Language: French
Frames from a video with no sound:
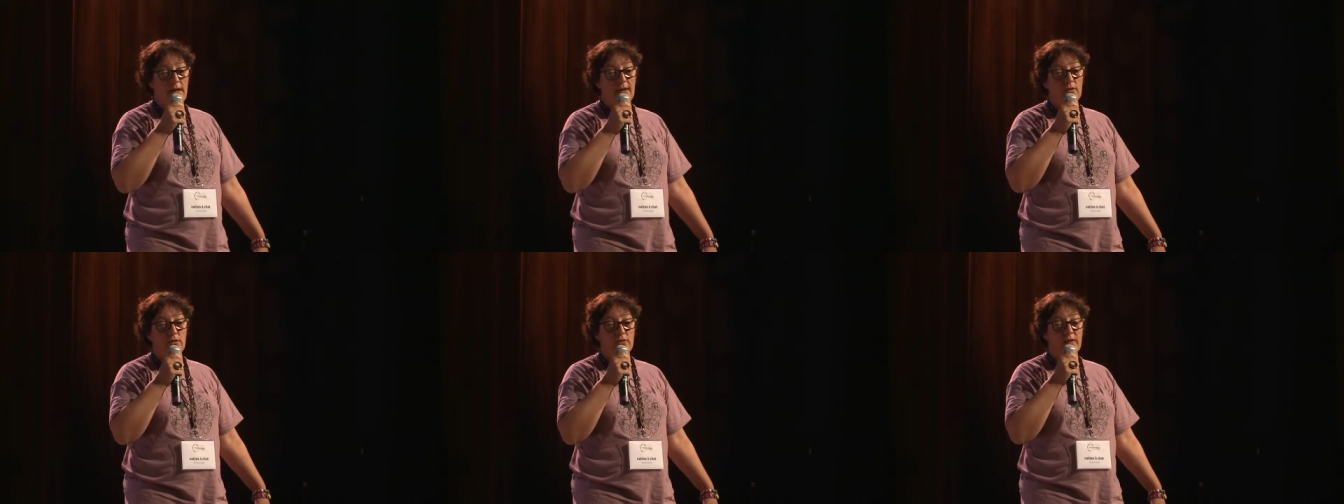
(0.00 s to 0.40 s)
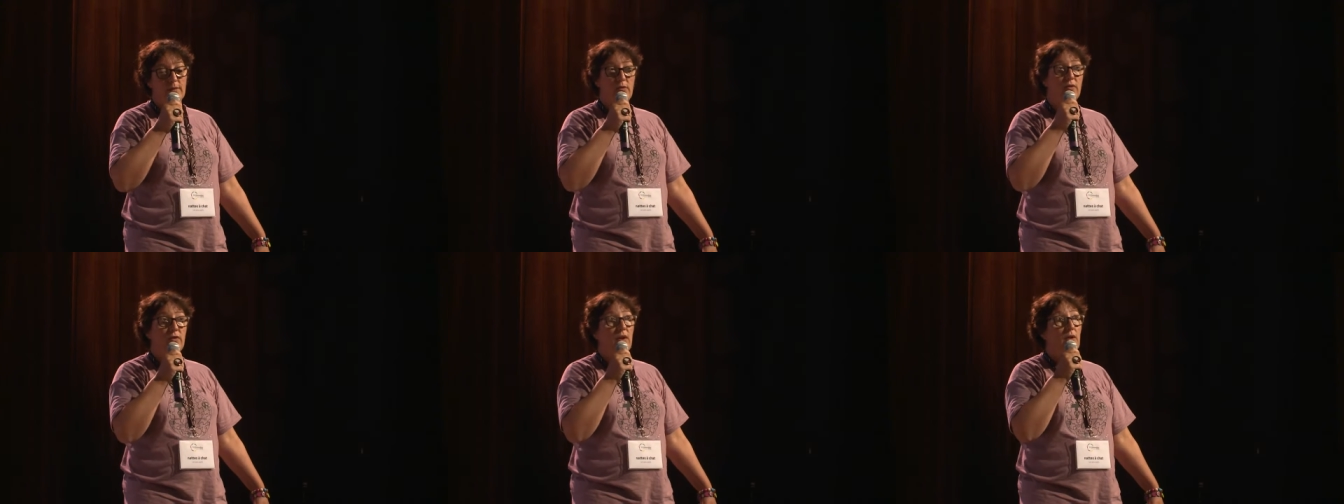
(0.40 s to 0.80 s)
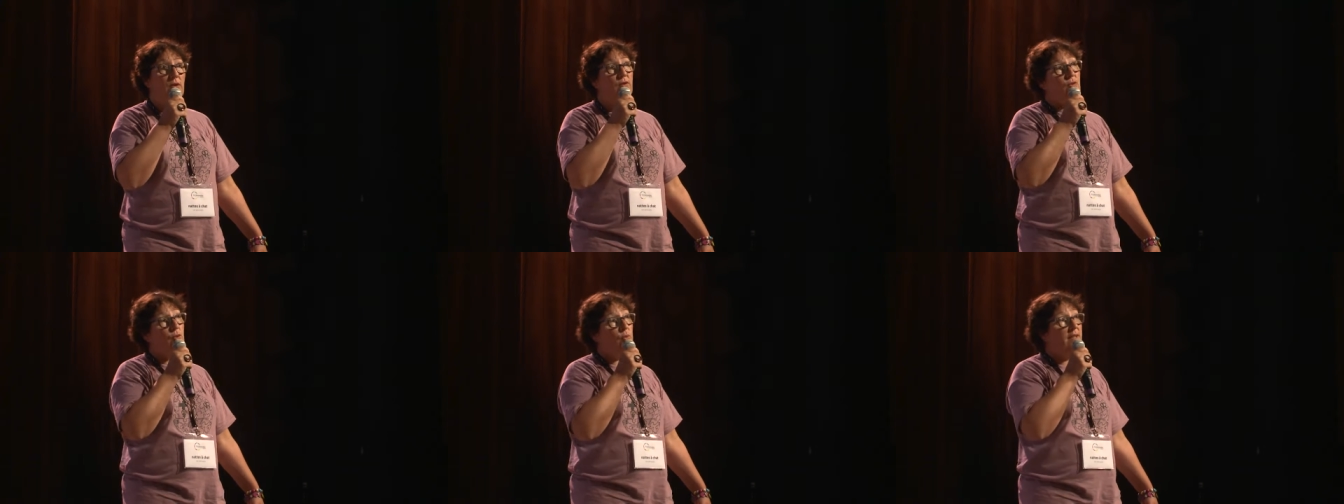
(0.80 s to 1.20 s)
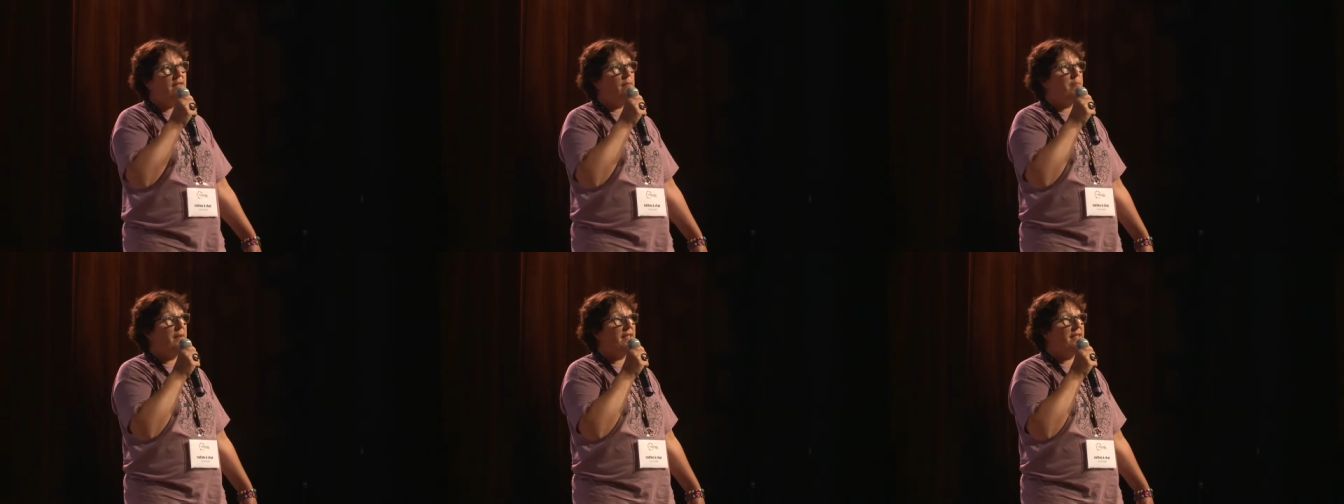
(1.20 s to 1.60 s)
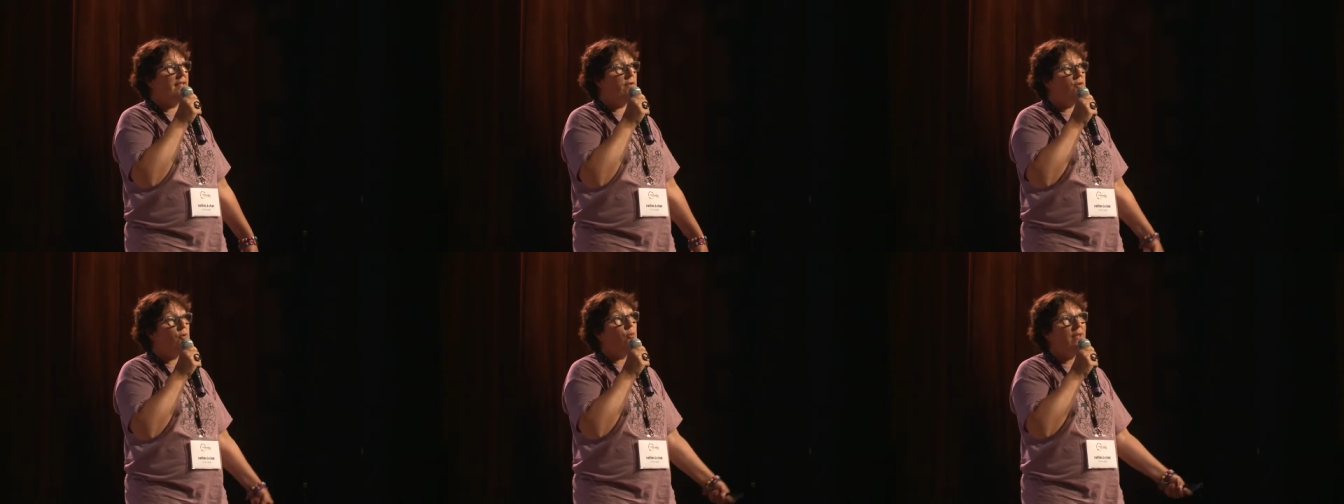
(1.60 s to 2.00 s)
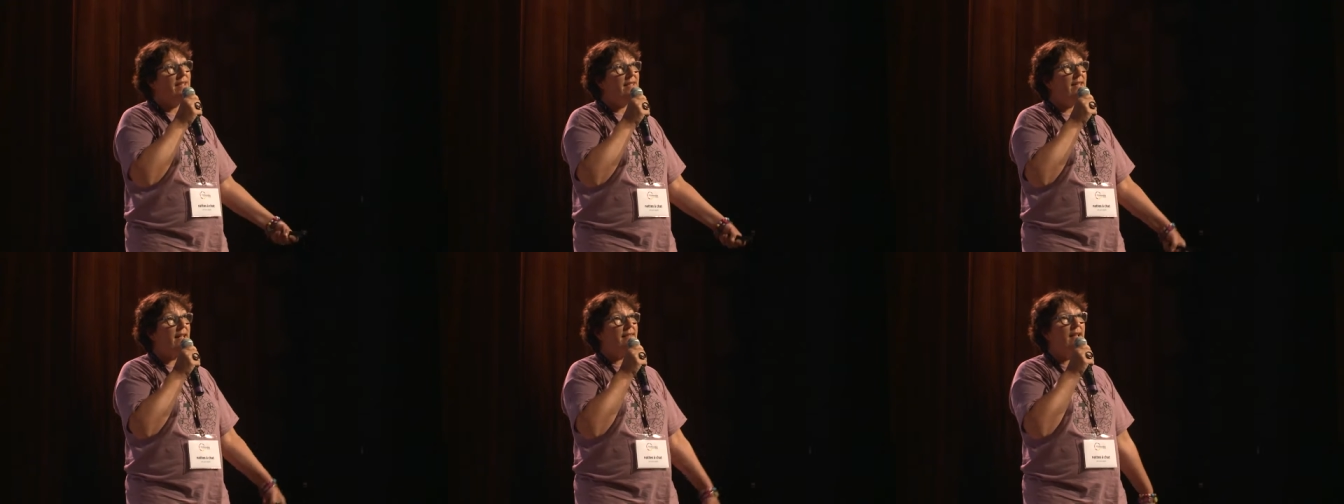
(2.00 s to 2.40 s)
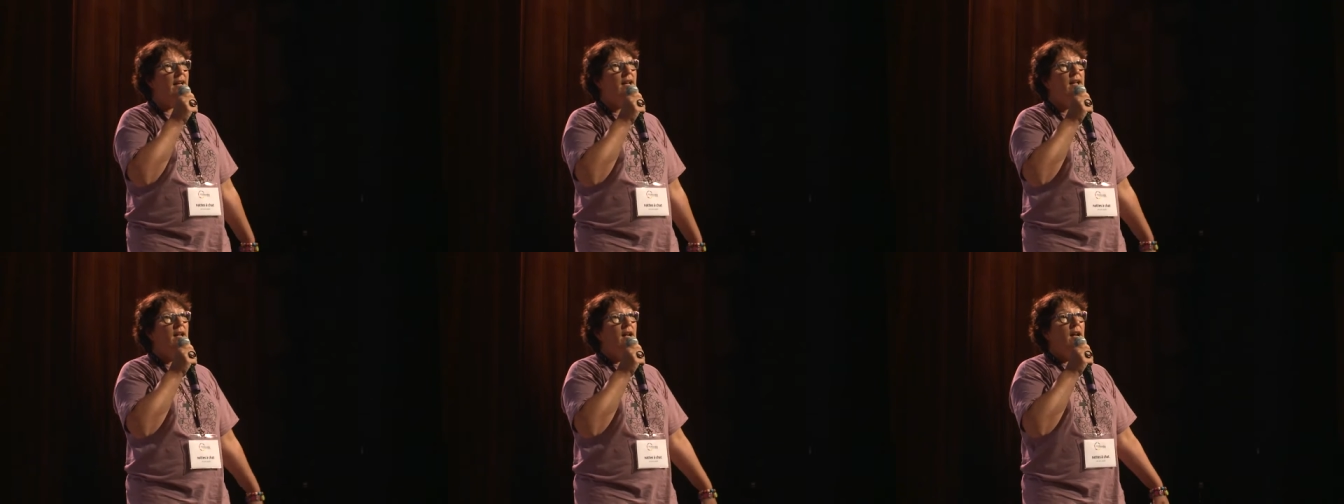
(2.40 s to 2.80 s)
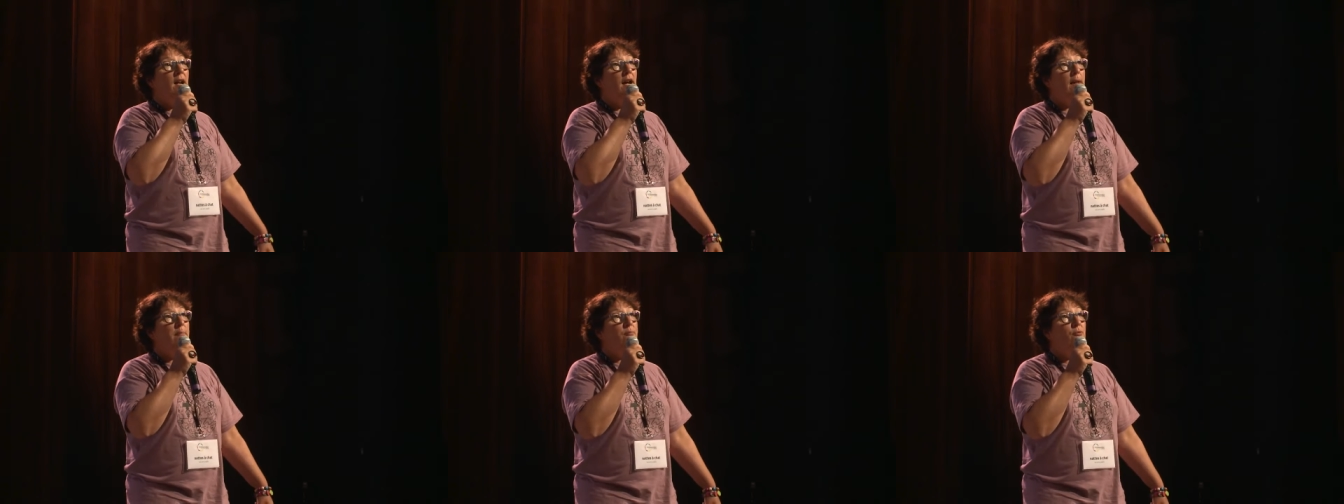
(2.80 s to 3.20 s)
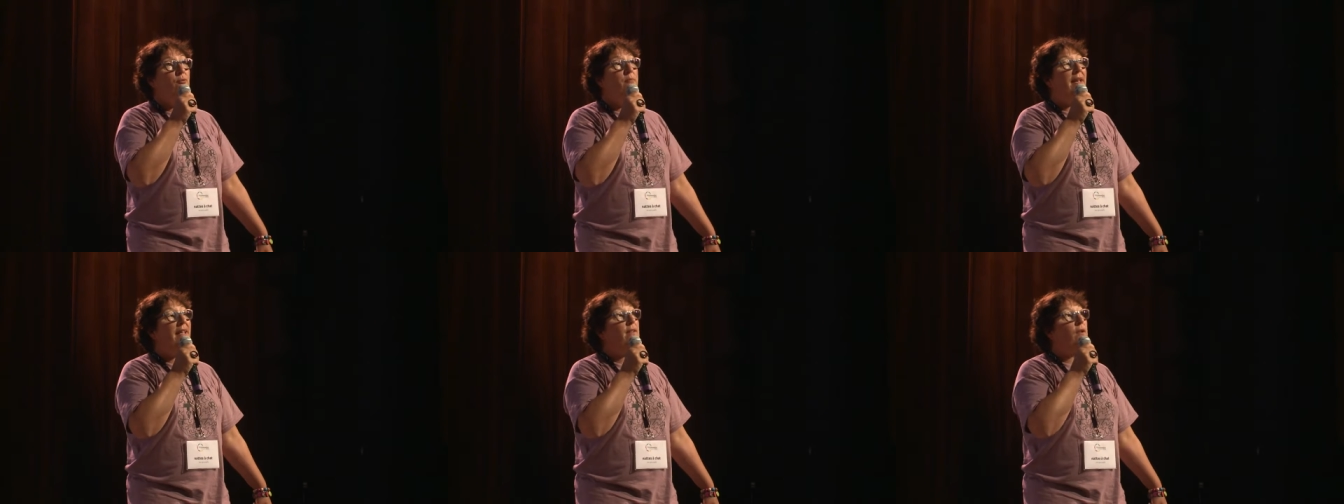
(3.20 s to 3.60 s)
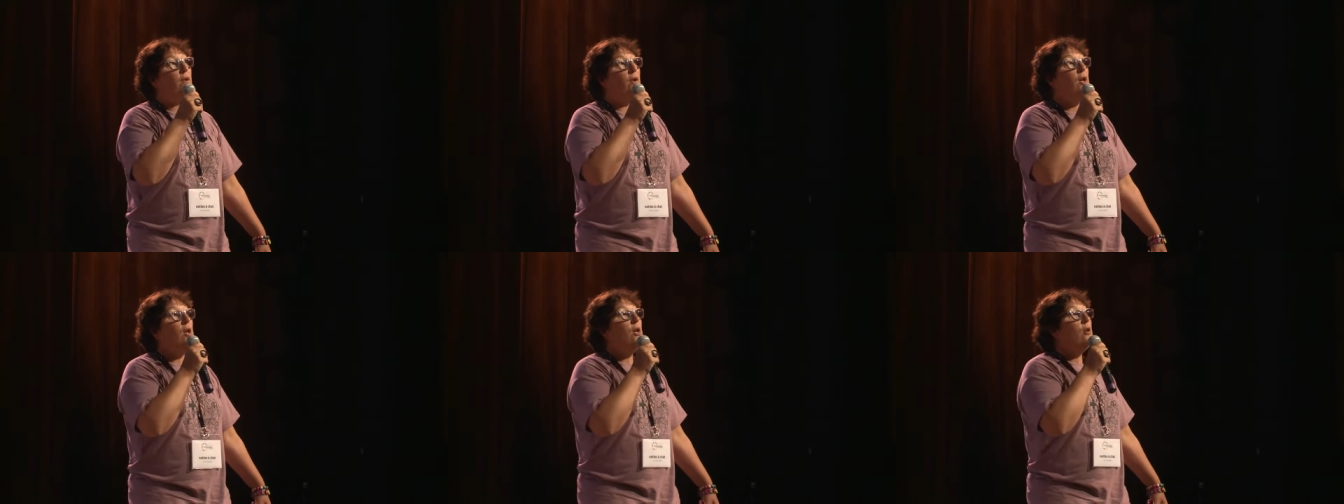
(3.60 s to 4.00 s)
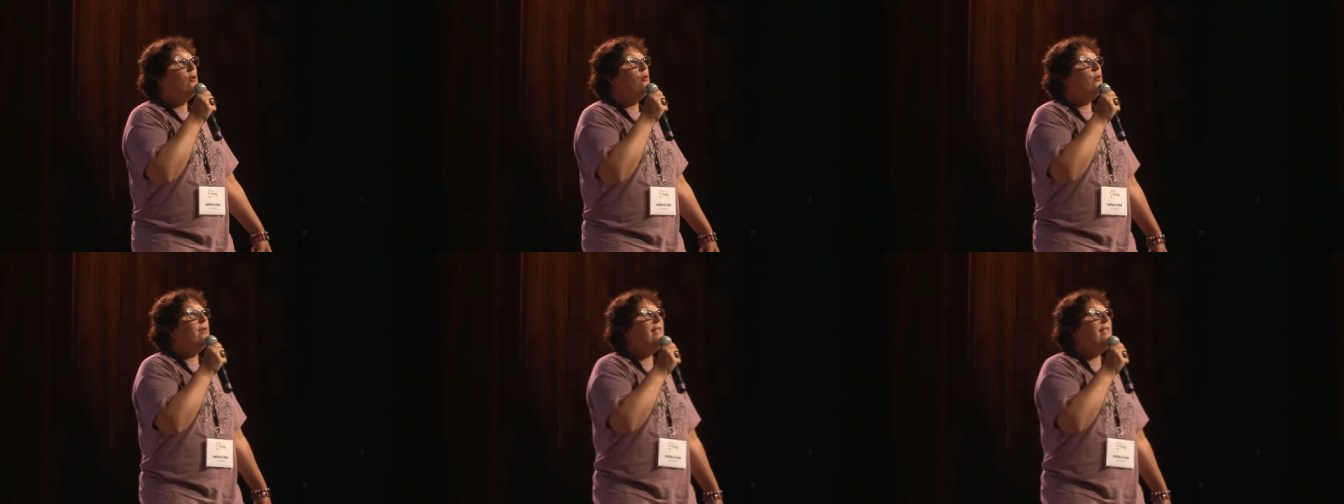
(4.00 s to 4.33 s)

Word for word: un contributeur sur, Wikidata a pu mettre le